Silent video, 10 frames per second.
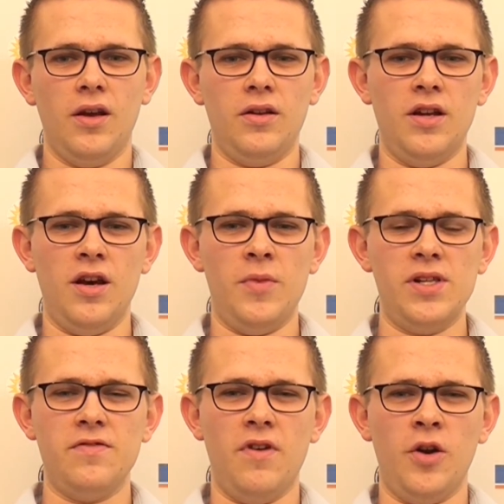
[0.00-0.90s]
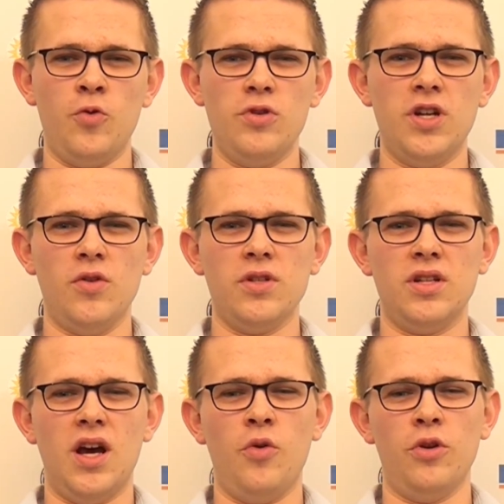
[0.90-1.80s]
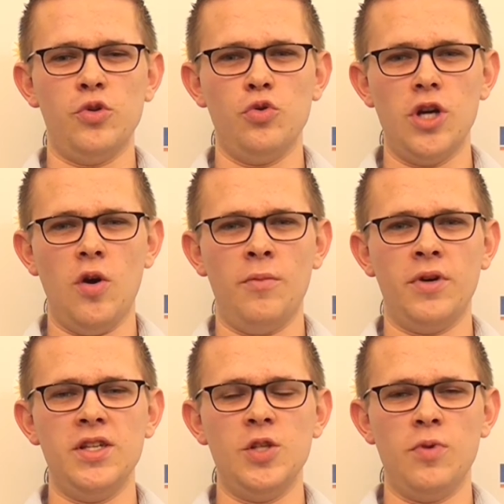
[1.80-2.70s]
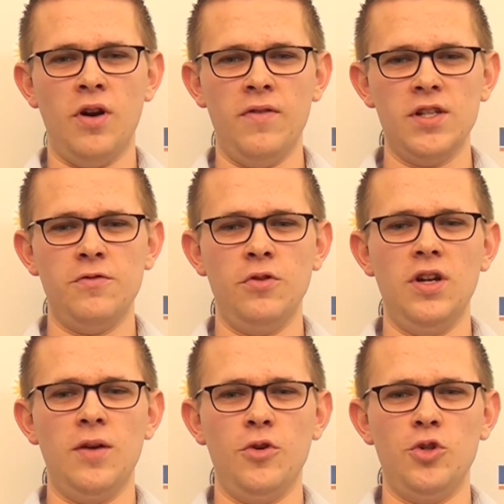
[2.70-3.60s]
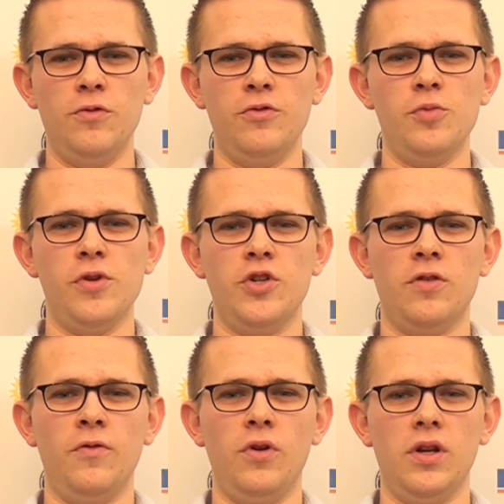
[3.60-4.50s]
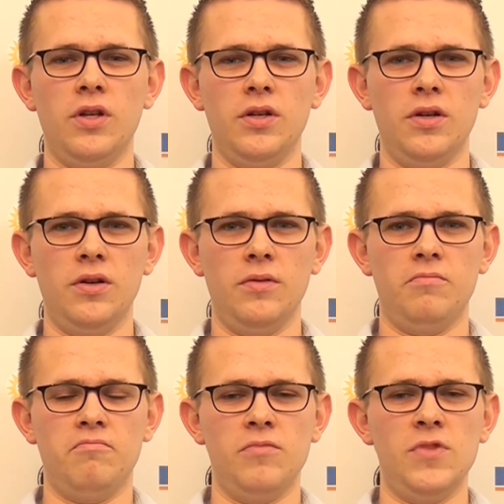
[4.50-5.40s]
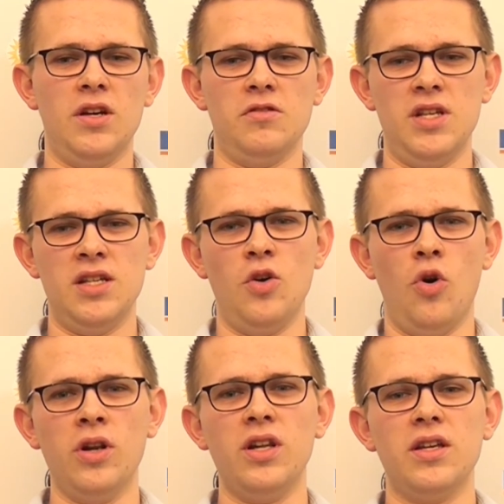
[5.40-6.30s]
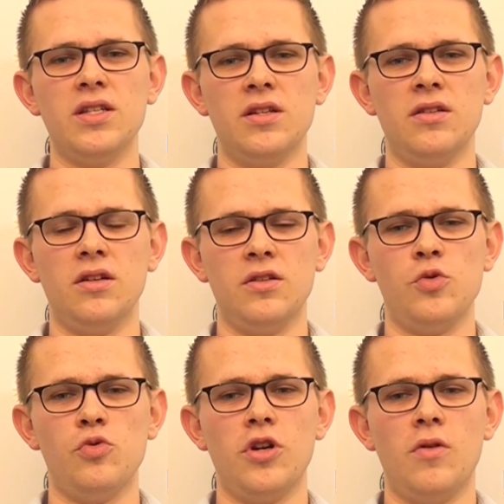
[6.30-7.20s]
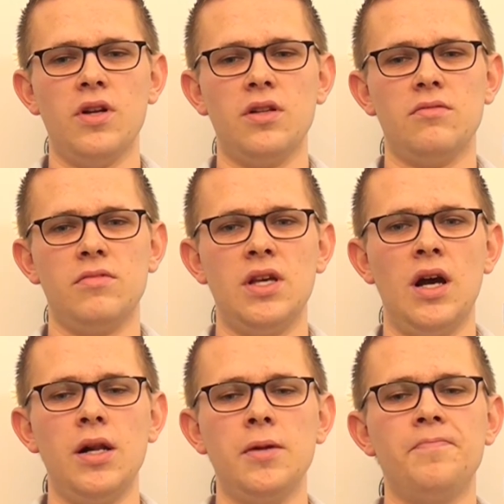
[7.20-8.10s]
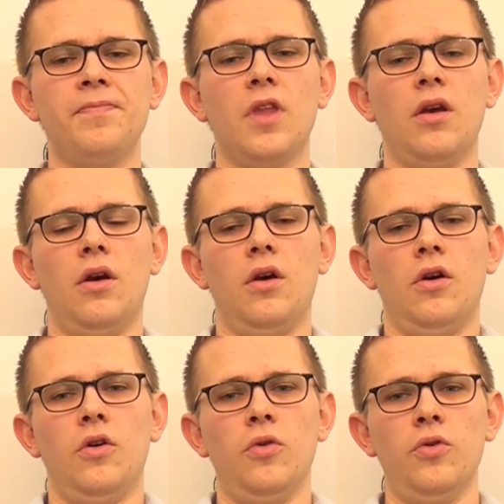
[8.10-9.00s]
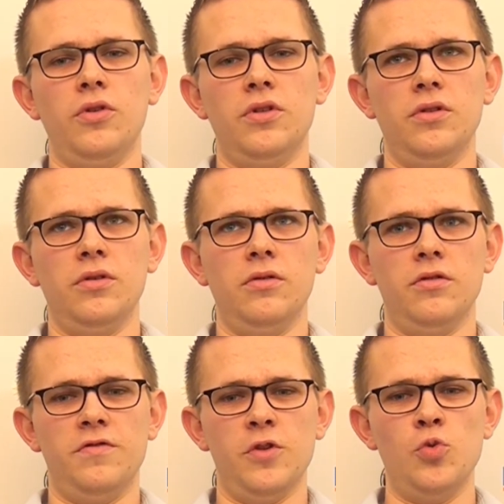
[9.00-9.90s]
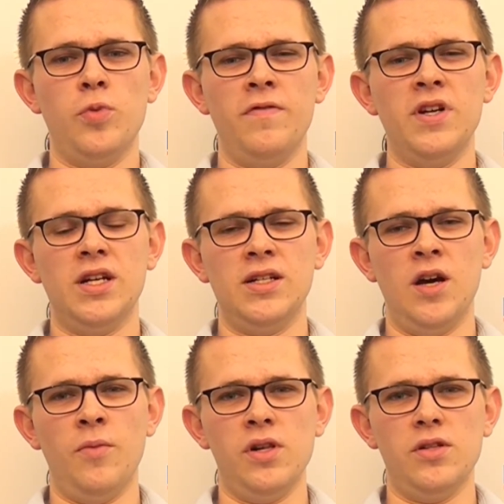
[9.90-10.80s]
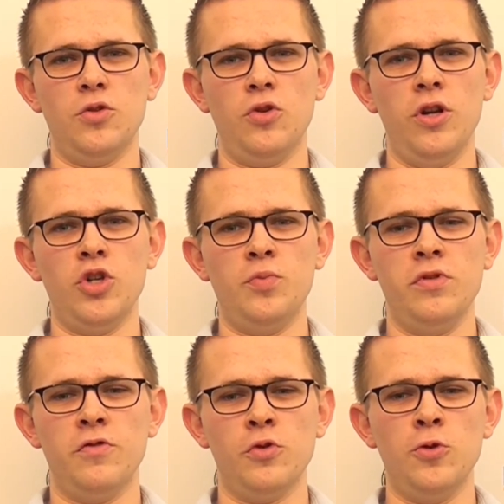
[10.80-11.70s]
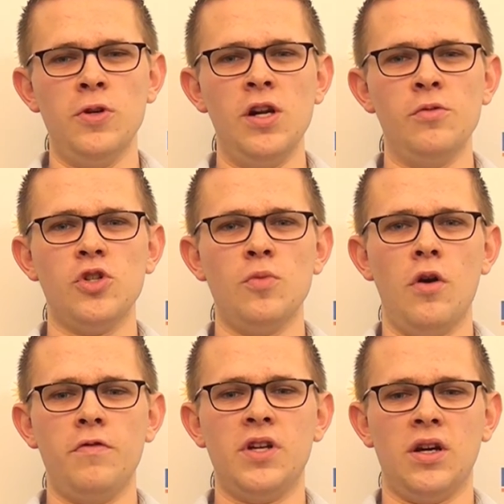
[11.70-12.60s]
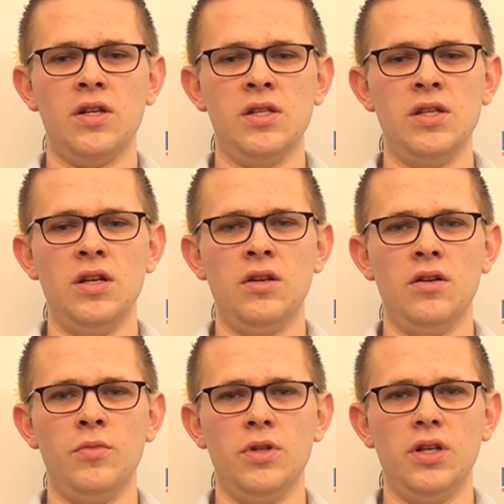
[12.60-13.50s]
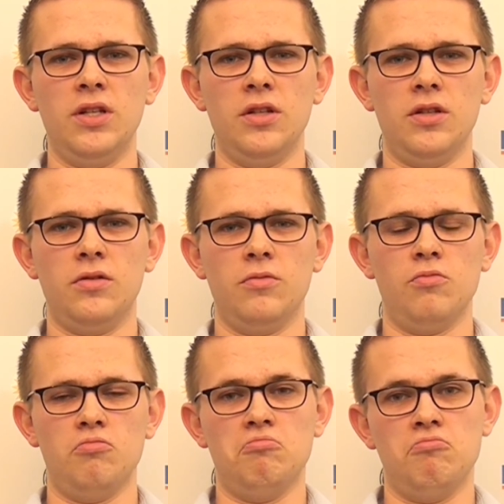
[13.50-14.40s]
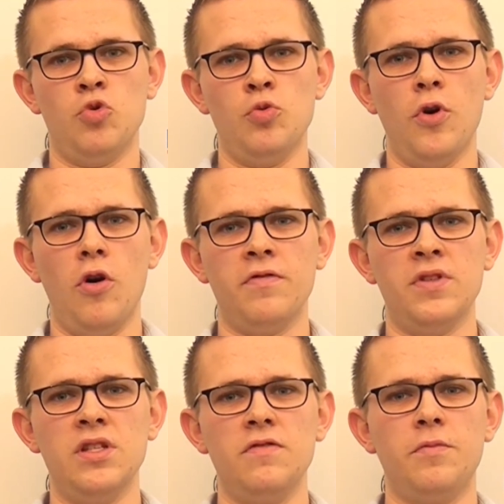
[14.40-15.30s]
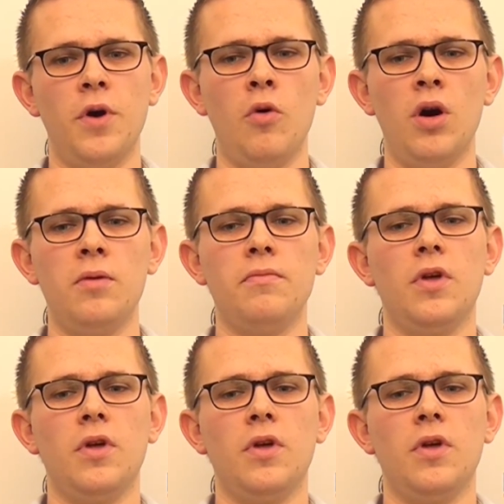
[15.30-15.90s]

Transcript: Damals waren gut 1300 Zuschauer am Kiespark, was für den Amateurfußball schon wirklich äh, ja, sehr, sehr ordentlich ist an, an Zuschauerzahl. Und äh, es war super Wetter damals, ein tolles Spiel von Süderelbe zum Auftakt gesehen, äh, mit richtig super Offensivpower.